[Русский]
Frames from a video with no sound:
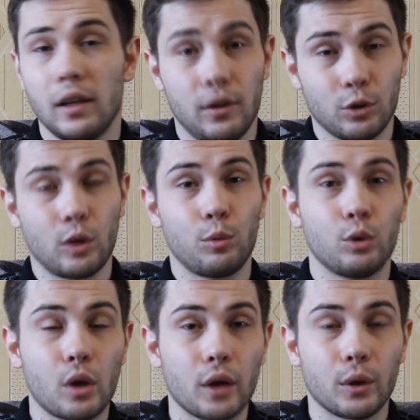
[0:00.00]
И вот
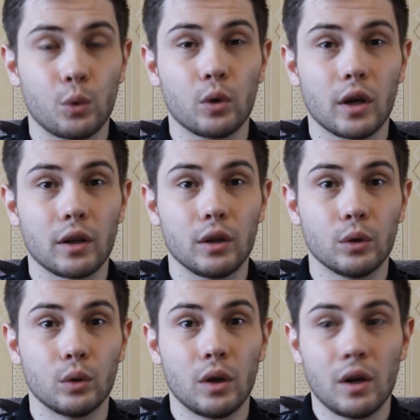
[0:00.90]
наблюдаю такую
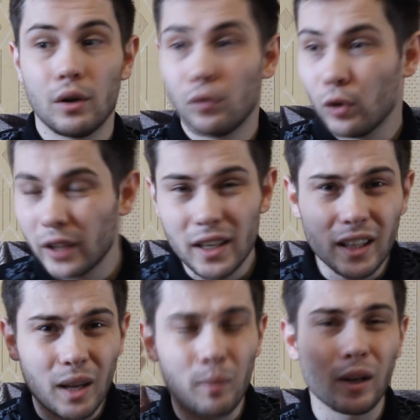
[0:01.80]
картину. Вот они
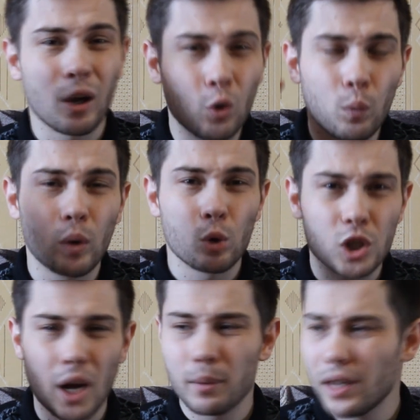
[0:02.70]
там лоху по
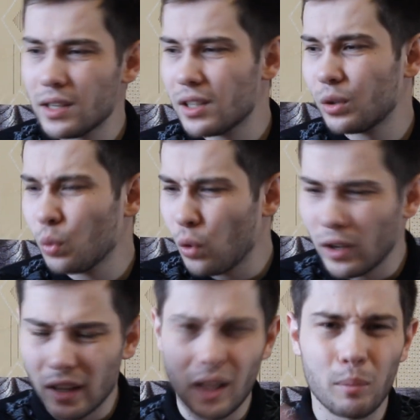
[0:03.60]
ушам ездят.
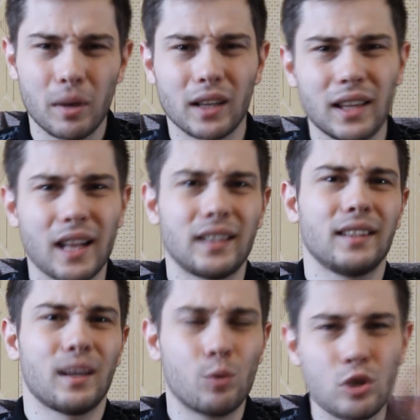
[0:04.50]
Ой, это там братан, ты
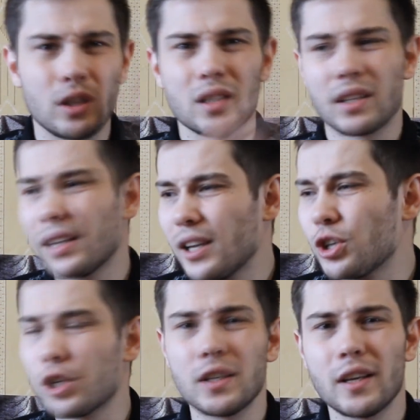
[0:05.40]
там учился на
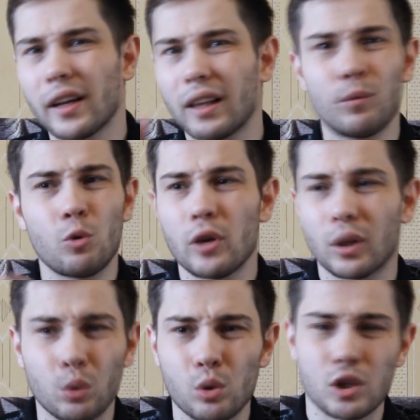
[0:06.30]
инженера, там мой
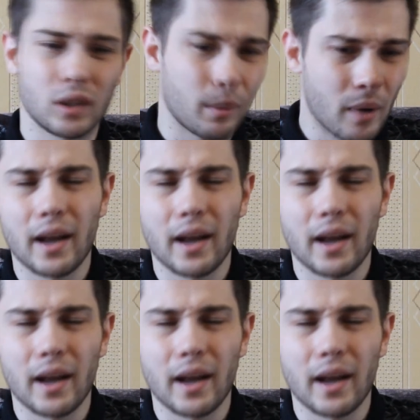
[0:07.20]
я тоже там.